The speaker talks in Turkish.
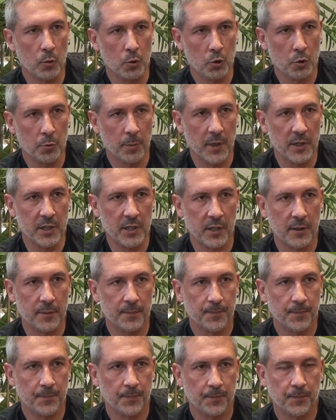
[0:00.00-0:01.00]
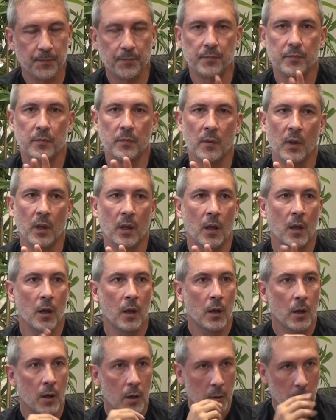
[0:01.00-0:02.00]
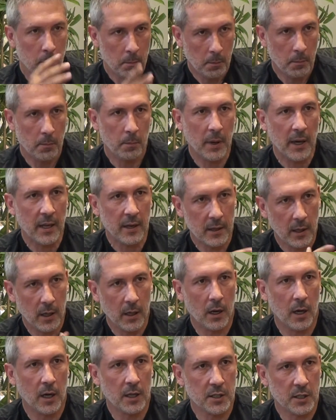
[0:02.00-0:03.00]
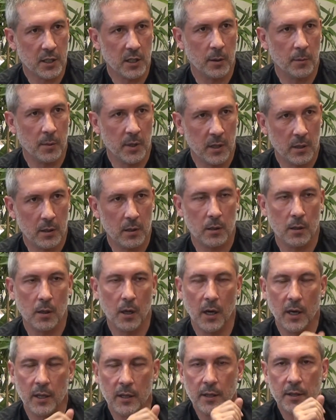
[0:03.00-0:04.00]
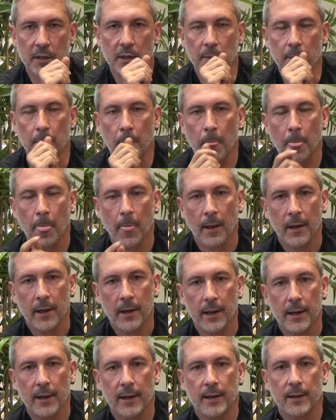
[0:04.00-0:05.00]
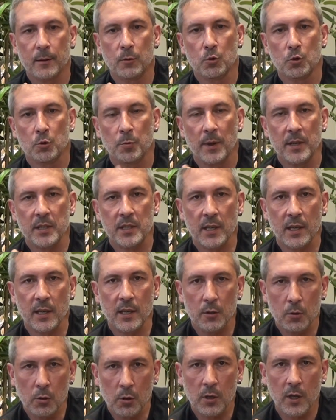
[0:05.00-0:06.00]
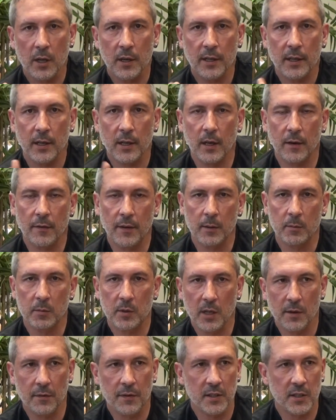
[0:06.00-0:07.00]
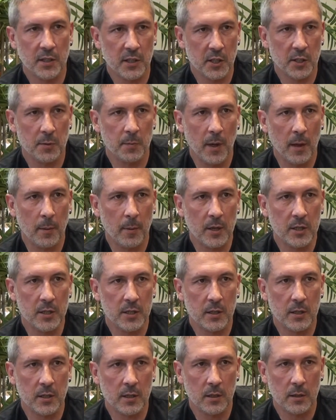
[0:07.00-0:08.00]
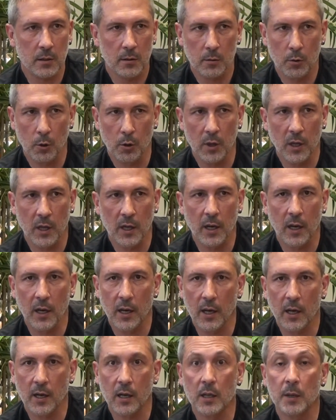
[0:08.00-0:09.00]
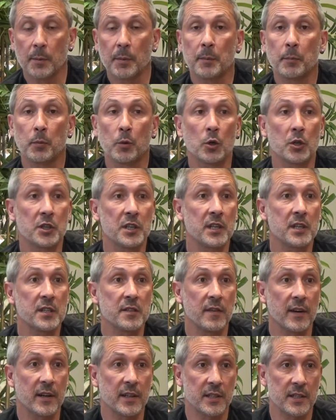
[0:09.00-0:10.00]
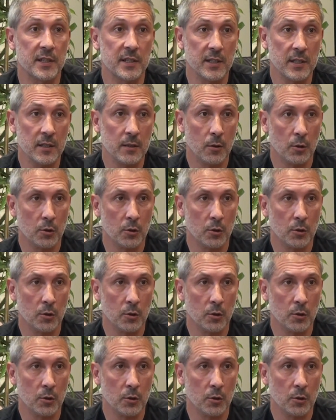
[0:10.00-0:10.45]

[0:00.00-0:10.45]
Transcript: Tunç Başkan. Abi ben dinlemedim. Sadece açıklama yapacağını duydum. Bir açıklamayı anlatırsan. Anlatayım. E, Tunç Başkan'a diyorlar ki efendim trafik sıkışmaya başladı. Yollarla alakalı bir projeniz vardı sizin.